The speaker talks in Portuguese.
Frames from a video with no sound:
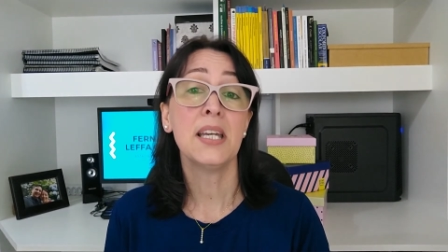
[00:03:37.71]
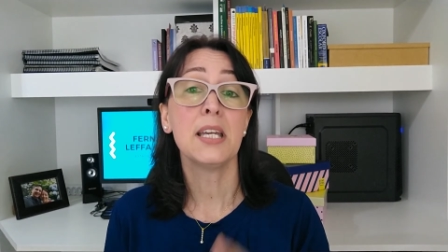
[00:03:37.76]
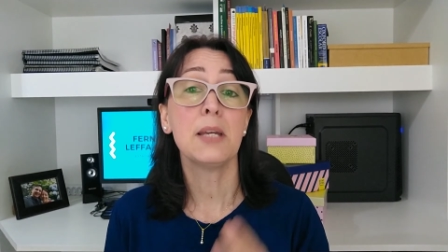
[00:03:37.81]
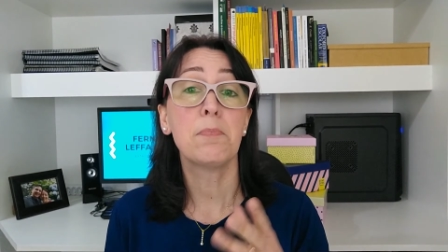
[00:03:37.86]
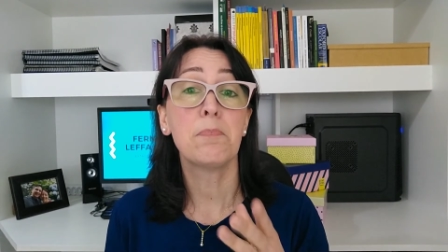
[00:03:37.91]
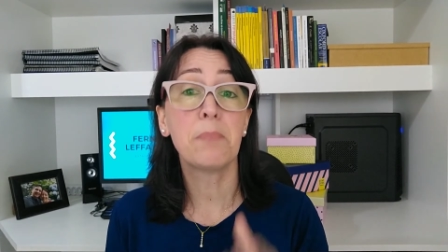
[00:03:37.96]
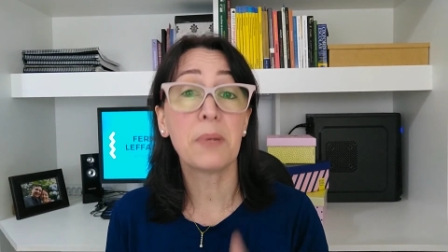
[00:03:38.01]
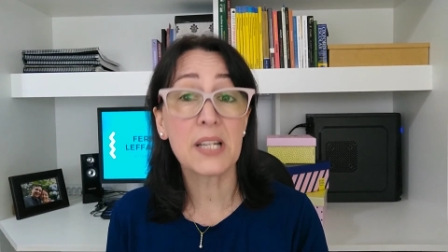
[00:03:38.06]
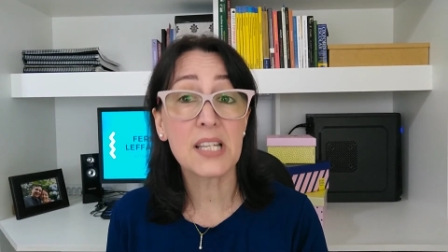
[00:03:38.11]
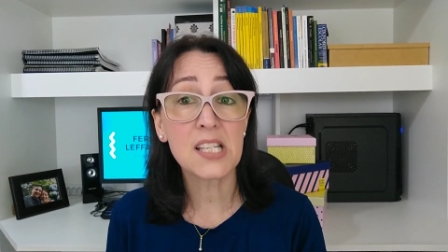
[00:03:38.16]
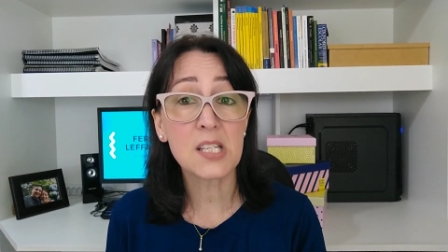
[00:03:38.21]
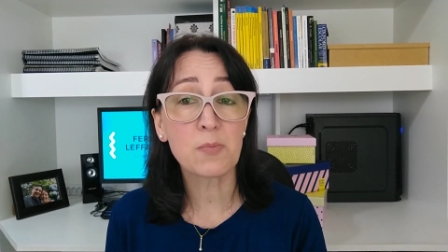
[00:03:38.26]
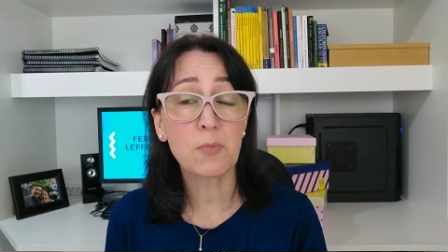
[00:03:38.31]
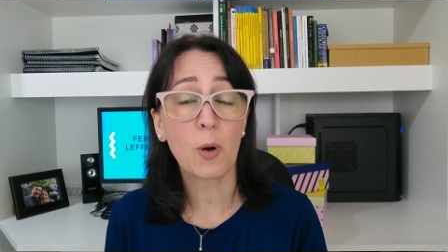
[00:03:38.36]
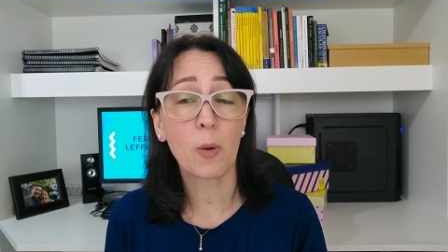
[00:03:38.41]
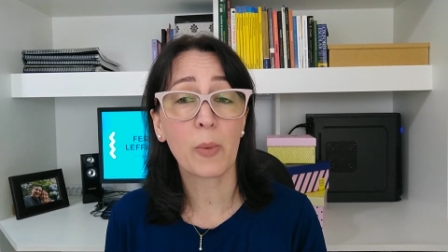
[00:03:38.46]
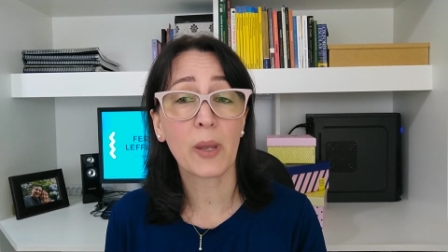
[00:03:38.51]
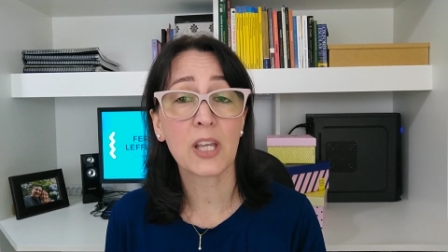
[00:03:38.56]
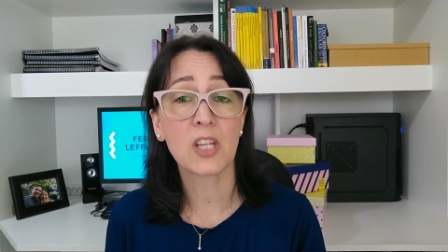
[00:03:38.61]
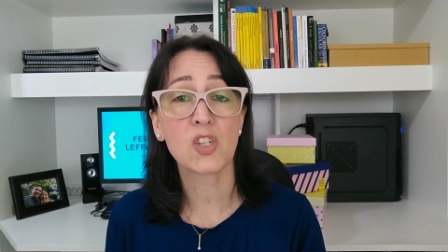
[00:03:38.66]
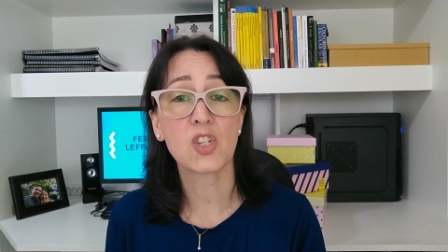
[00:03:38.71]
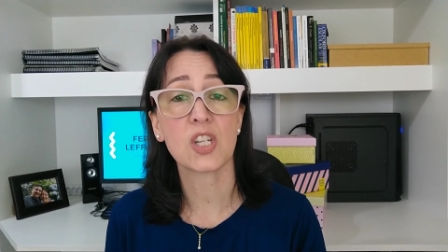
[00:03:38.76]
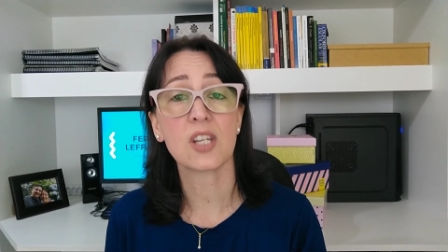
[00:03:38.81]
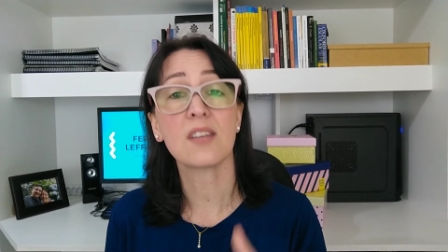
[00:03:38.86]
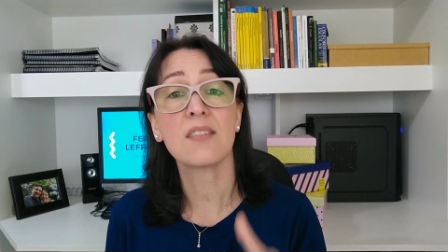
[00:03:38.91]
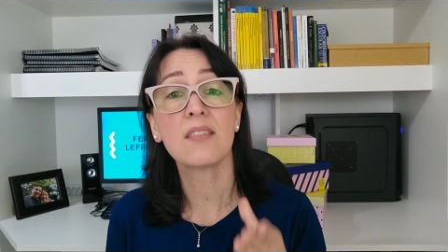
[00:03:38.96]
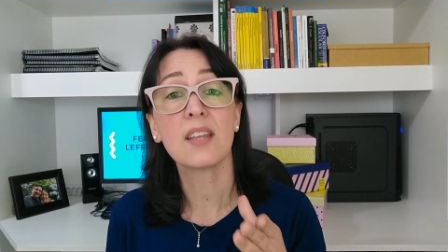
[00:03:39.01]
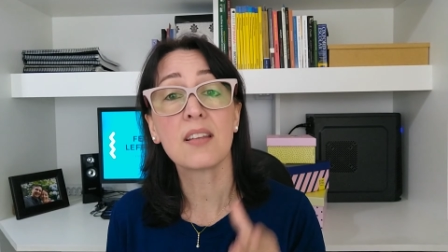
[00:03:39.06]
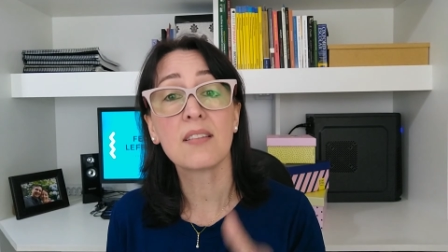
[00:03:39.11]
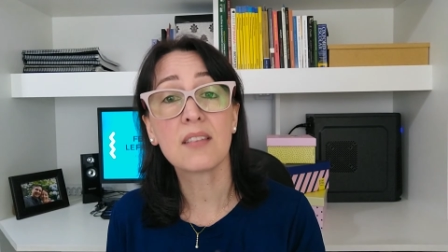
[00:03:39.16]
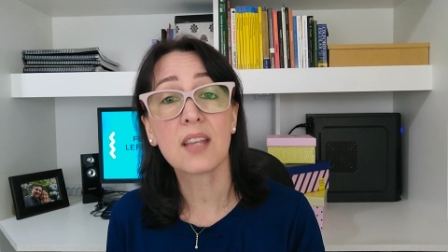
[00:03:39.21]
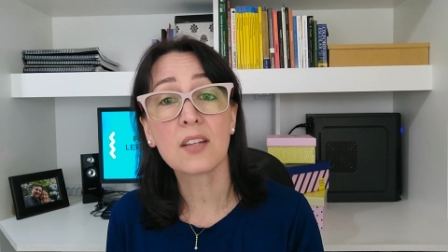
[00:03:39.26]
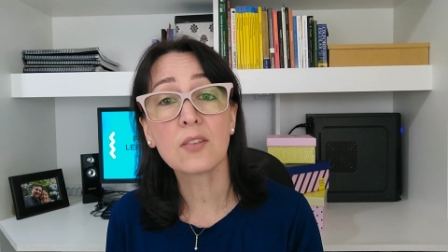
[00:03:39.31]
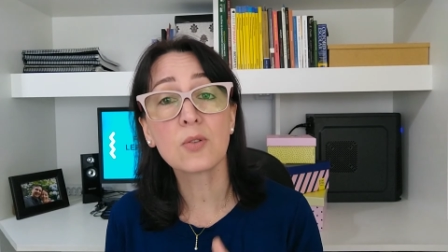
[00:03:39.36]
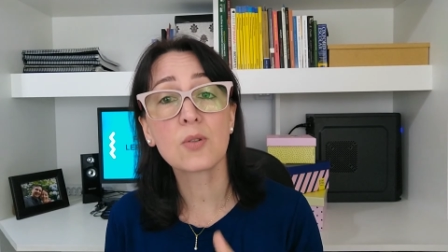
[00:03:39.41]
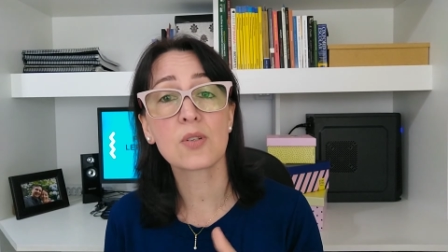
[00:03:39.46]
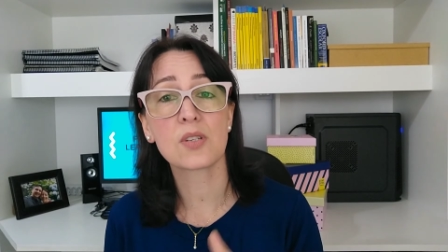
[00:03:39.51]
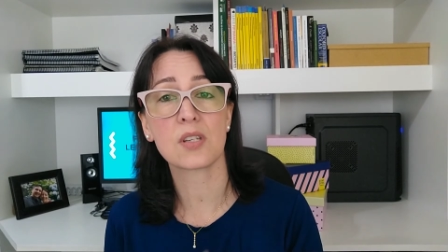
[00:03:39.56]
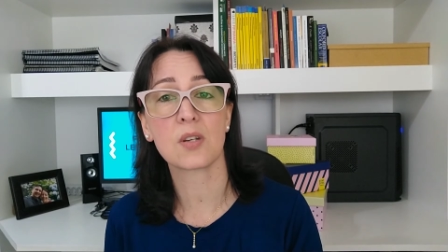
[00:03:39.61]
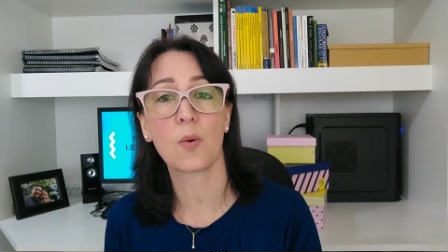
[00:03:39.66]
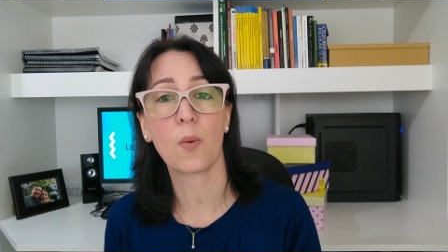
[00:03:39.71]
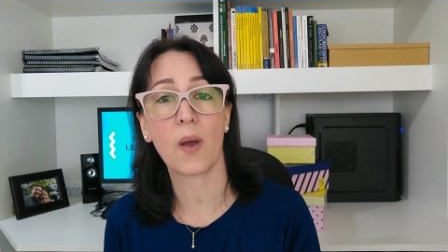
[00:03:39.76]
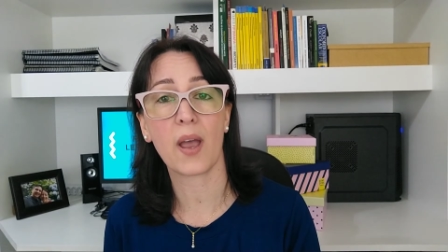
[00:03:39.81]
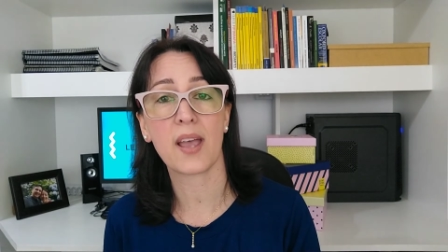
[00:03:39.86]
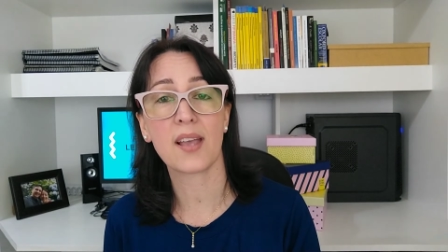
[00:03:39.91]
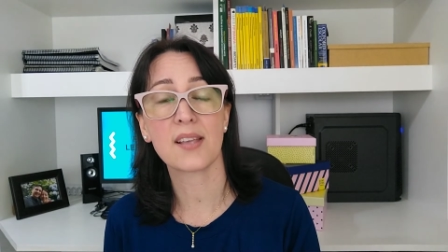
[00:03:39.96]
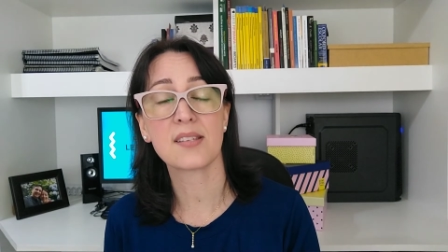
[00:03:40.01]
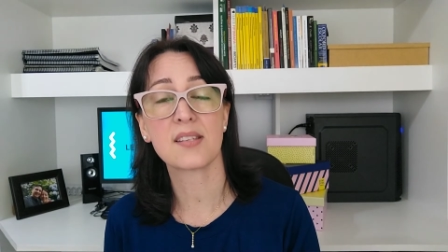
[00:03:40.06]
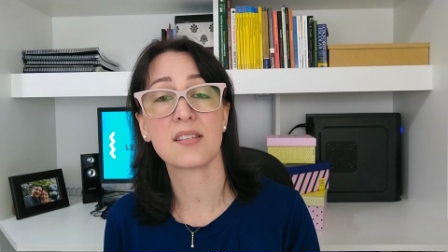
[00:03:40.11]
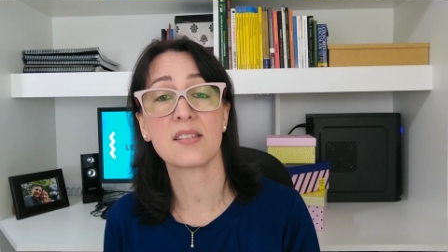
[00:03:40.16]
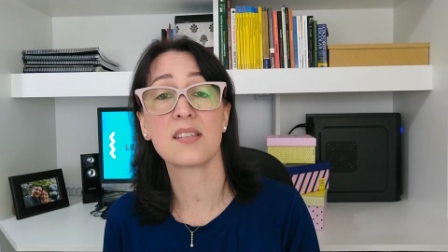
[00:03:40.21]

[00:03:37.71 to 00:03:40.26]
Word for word: e principalmente entendendo que o 5S